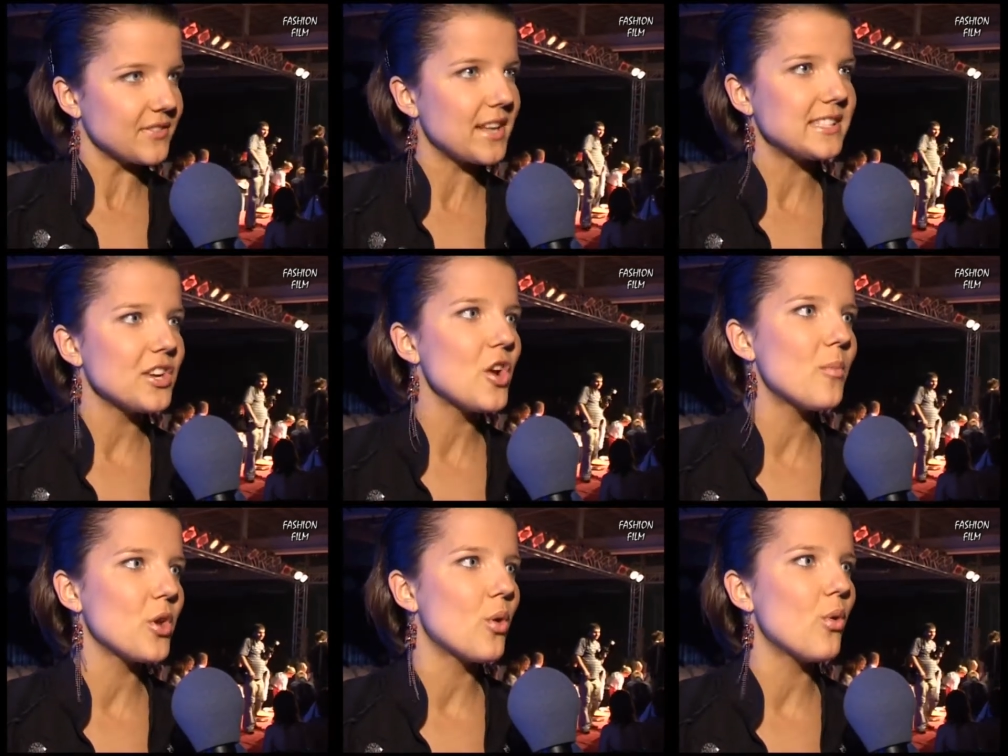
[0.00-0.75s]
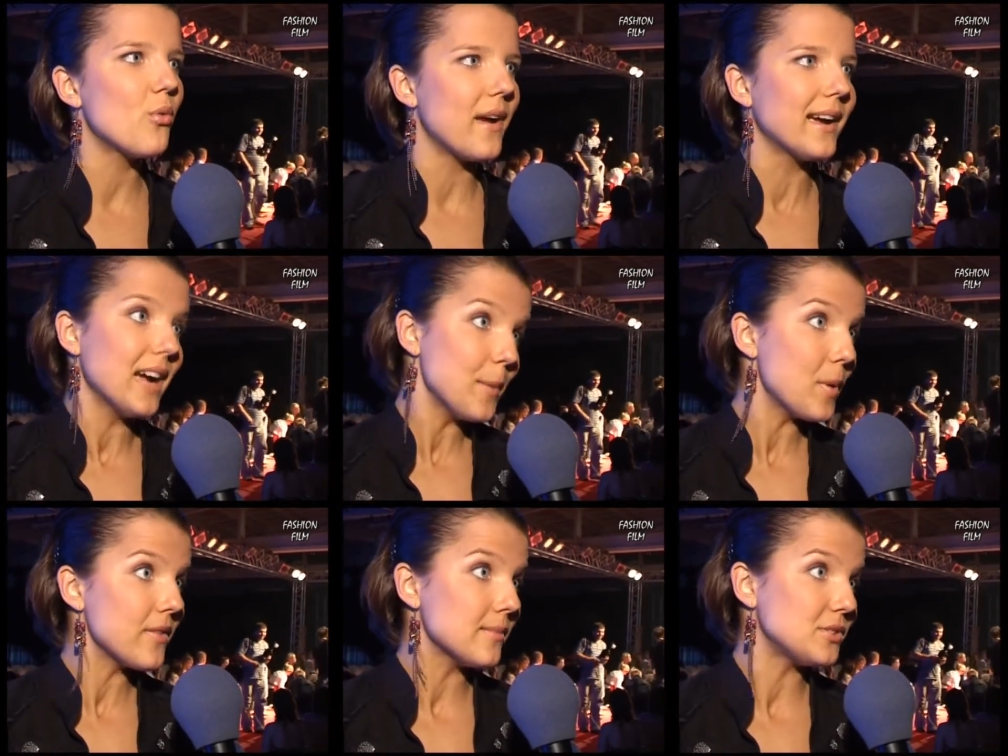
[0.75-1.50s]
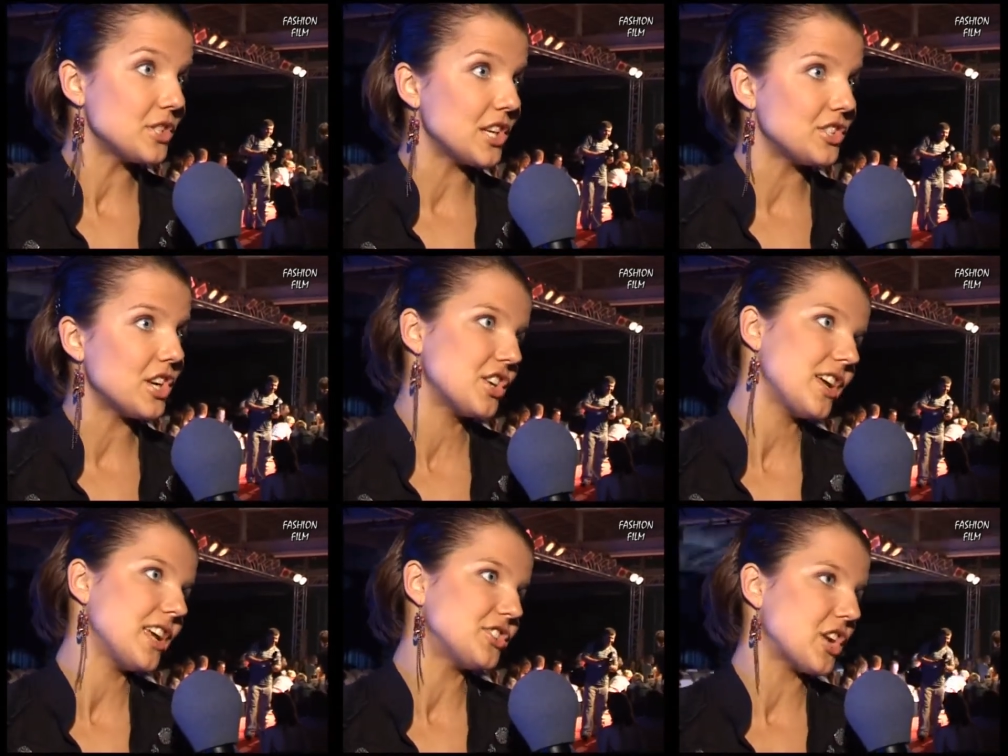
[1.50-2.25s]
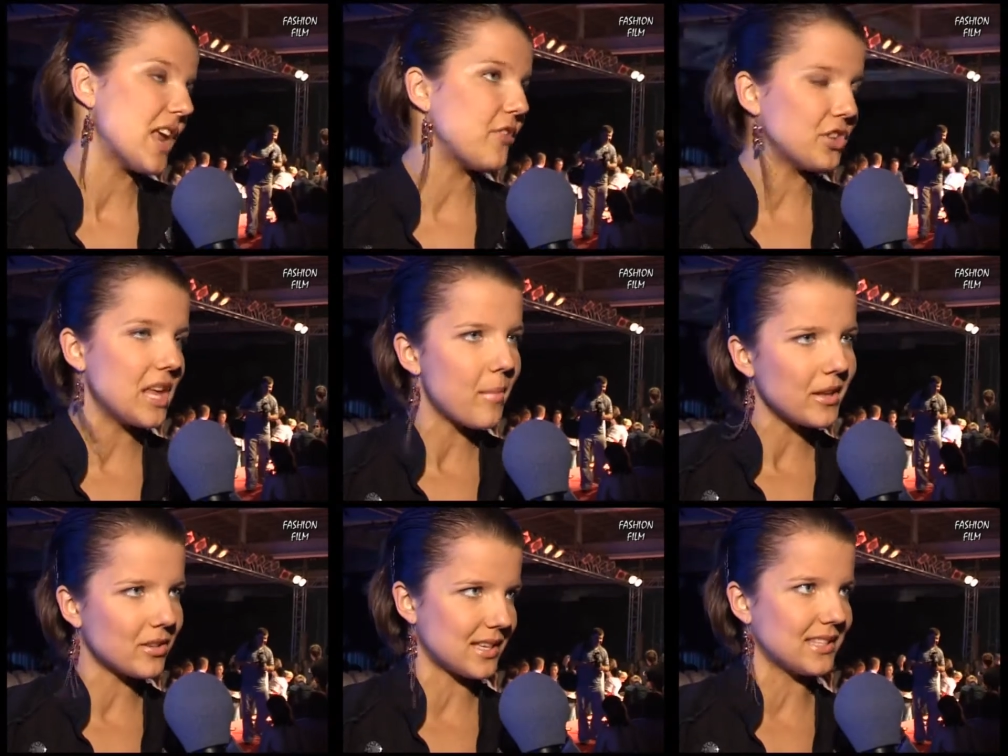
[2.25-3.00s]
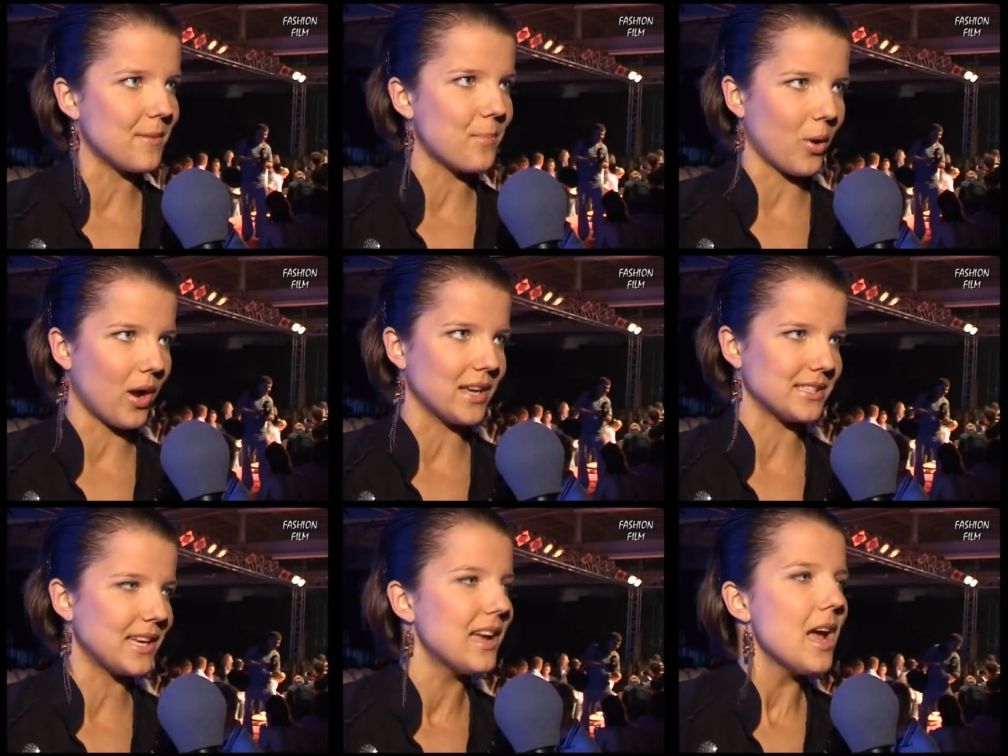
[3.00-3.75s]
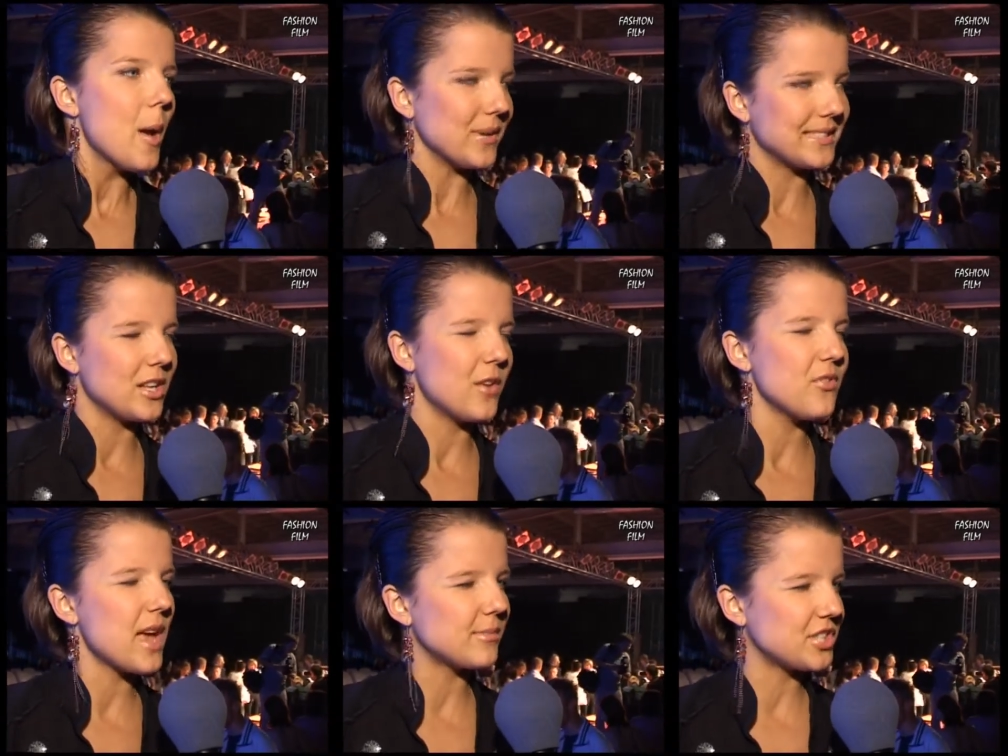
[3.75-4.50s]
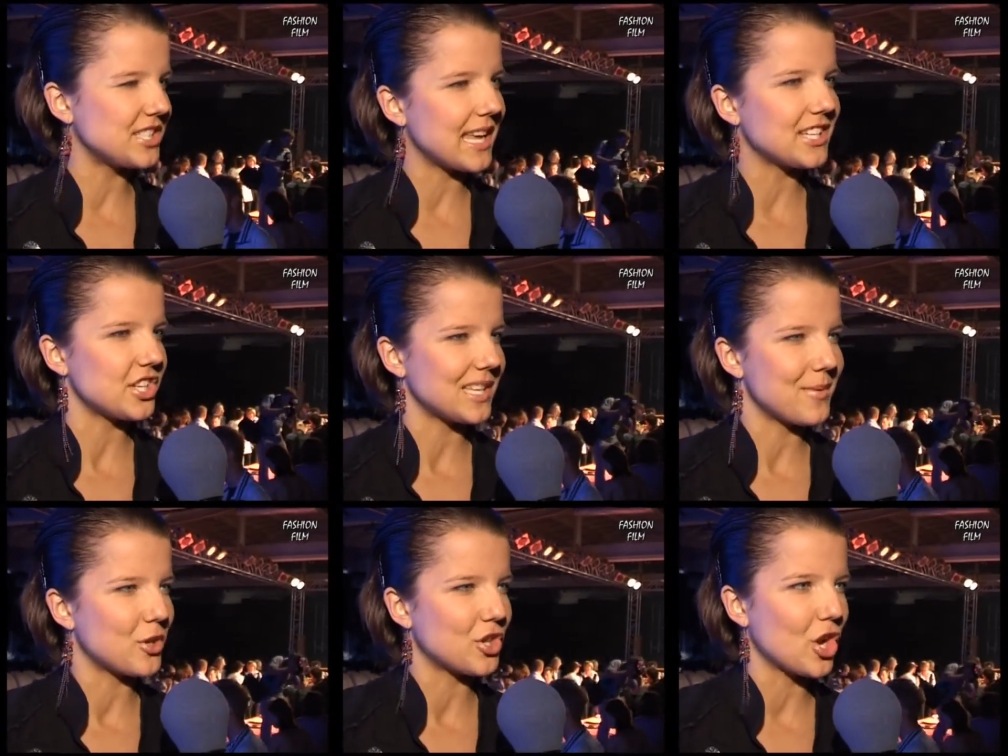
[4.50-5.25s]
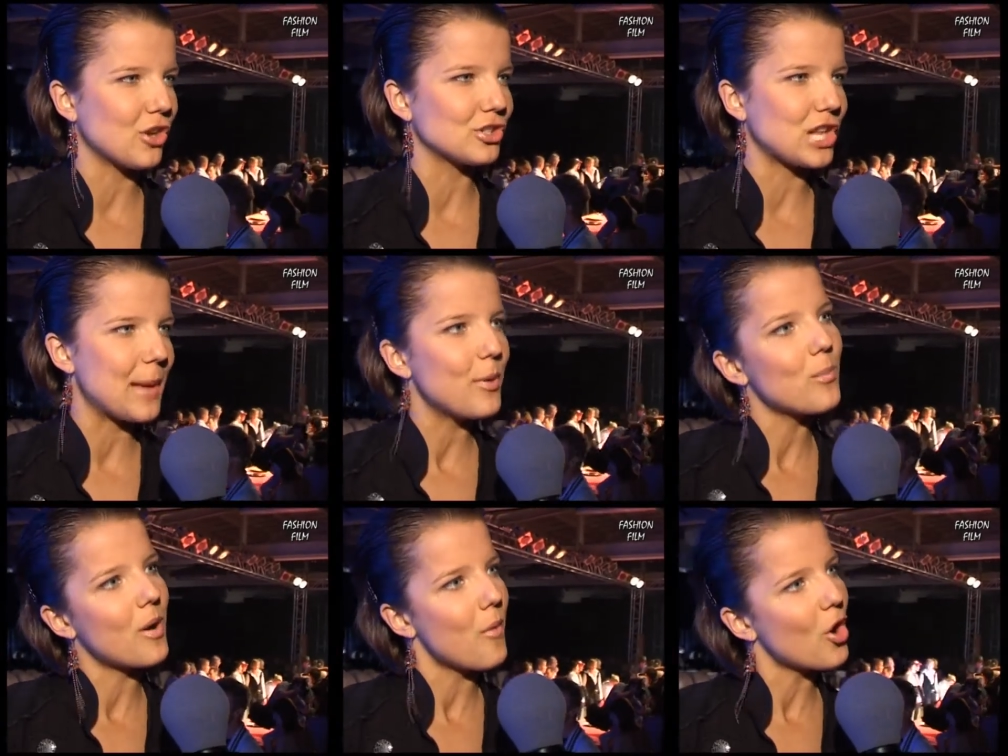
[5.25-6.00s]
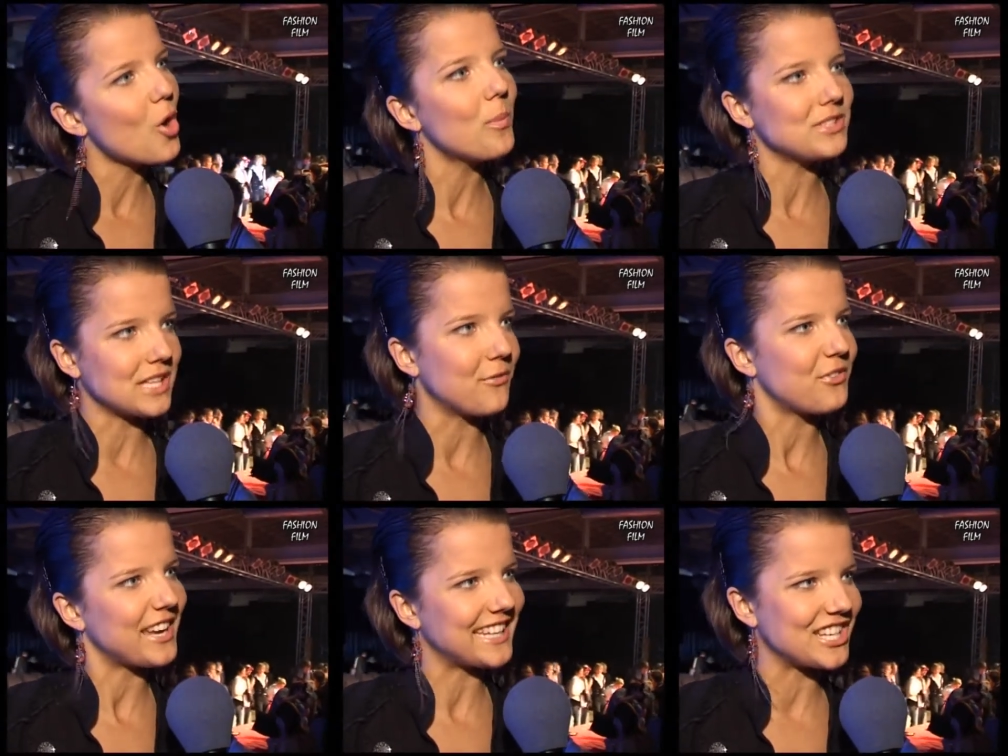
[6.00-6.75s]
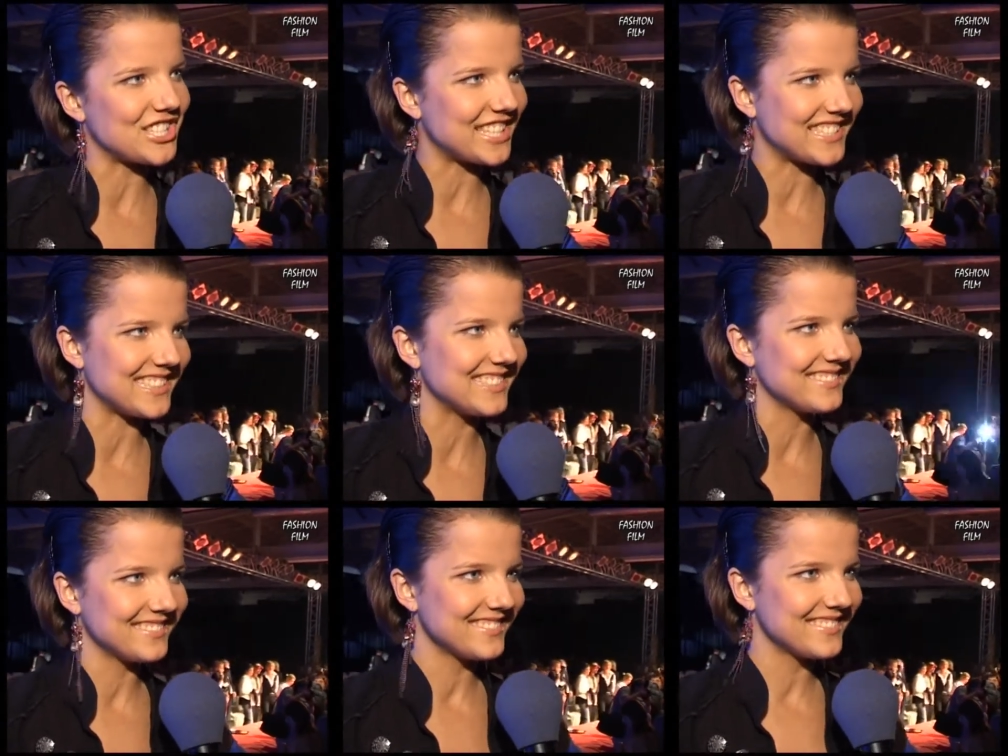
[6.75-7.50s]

zwracają moją uwagę i powiem szczerze, że jeszcze nawet nie będąc na tym pokazie, postanowiłam, że zajrzę sobie do tego sklepu, bo mogą być tam fajne rzeczy.